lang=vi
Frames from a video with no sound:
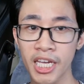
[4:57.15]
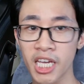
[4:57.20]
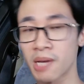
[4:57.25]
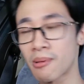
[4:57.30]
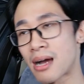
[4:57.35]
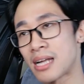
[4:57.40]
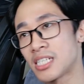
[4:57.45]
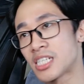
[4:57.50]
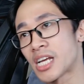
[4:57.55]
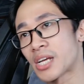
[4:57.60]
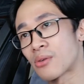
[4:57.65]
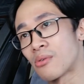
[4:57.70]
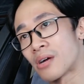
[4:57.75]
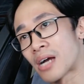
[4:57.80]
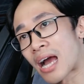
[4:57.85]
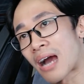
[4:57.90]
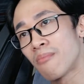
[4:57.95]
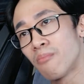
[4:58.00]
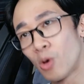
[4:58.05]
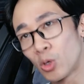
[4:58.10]
Khi các bạn chạy
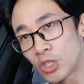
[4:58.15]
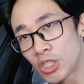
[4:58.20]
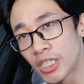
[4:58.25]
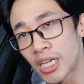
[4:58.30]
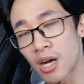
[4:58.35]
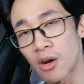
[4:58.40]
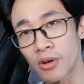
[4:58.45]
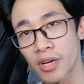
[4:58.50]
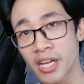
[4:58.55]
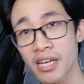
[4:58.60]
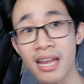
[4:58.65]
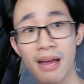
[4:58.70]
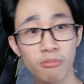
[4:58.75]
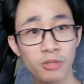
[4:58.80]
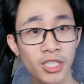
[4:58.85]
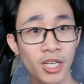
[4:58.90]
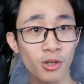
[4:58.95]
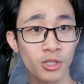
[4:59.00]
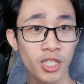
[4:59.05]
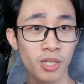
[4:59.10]
quảng cáo 1 triệu đến
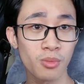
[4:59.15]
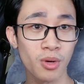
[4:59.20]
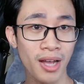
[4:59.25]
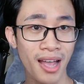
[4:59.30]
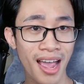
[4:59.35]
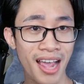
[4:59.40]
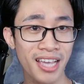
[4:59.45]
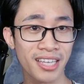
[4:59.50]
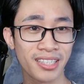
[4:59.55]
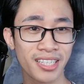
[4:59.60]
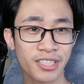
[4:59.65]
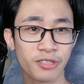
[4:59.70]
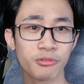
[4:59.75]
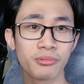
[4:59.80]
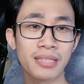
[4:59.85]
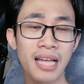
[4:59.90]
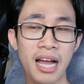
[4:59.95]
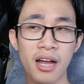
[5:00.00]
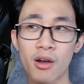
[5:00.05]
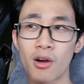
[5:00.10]
5 triệu trên một ngày thì
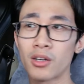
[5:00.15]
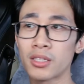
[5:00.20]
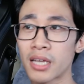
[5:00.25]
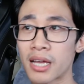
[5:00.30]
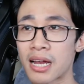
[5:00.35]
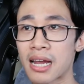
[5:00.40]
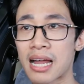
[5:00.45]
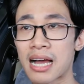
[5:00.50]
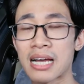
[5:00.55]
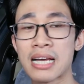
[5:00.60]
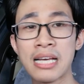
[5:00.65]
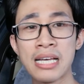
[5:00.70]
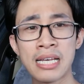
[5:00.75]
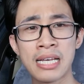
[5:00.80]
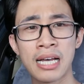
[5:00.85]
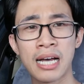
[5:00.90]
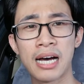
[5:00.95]
chúng ta có thể là